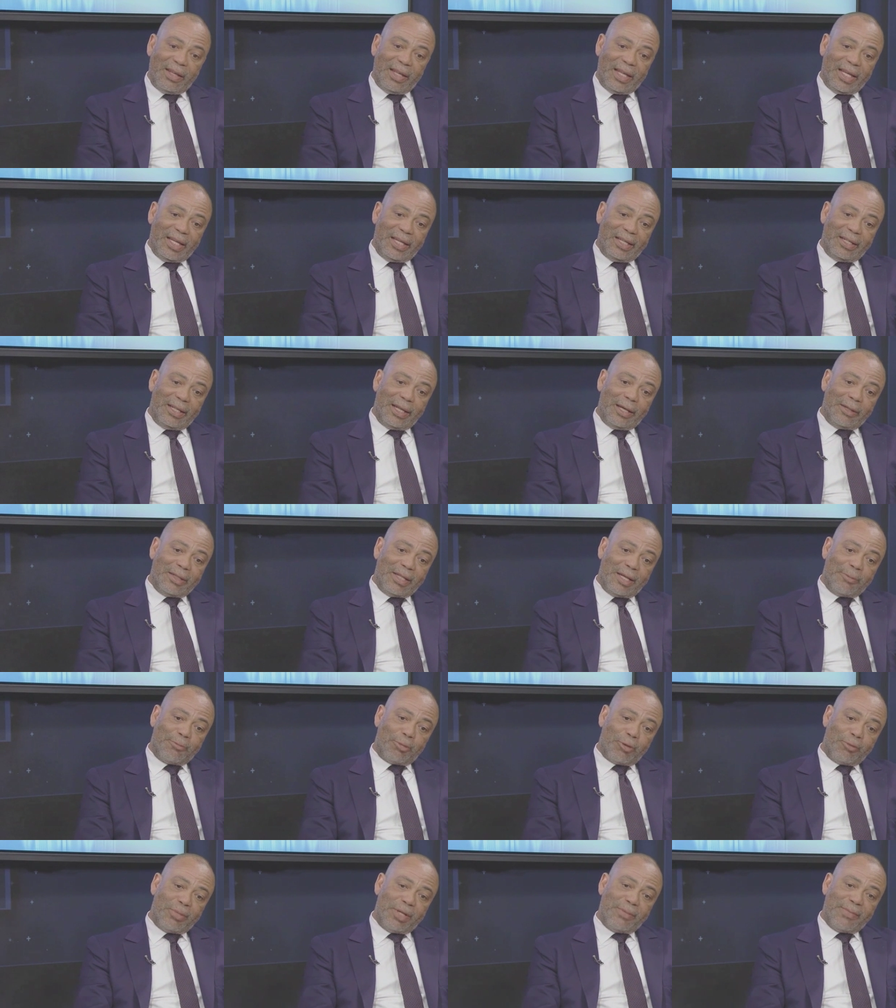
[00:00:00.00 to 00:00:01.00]
Et la,
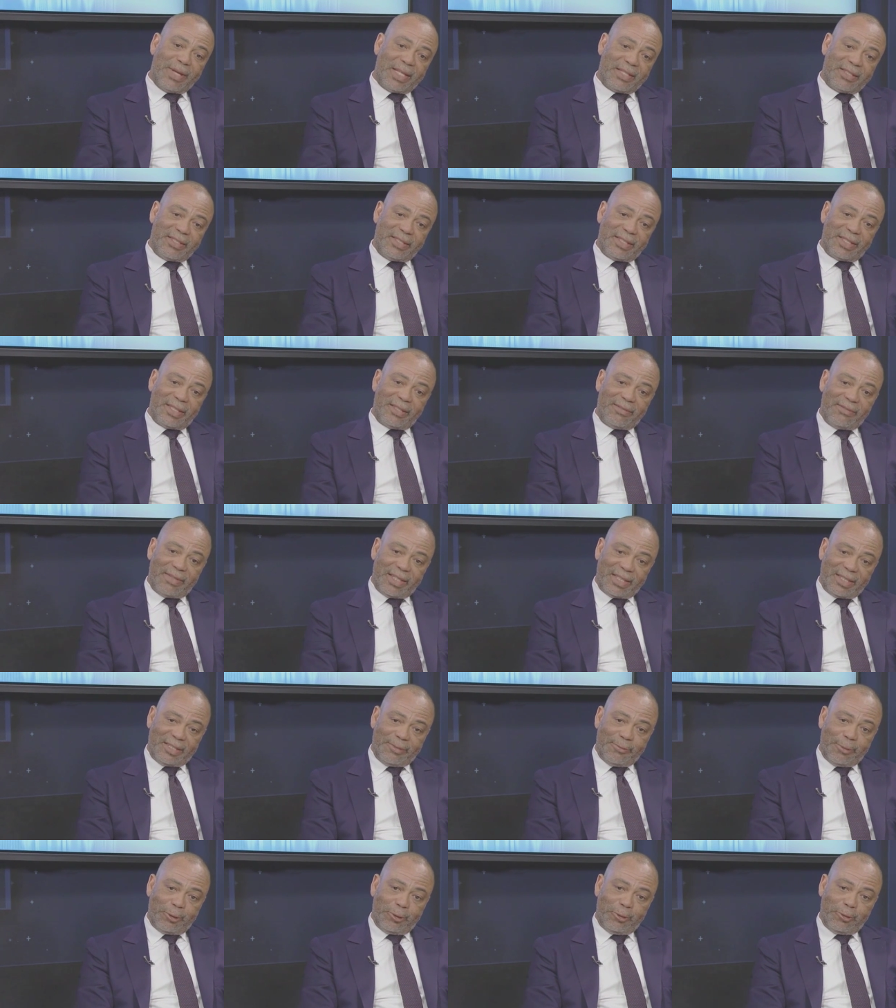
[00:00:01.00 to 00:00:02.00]
problématique, effectivement,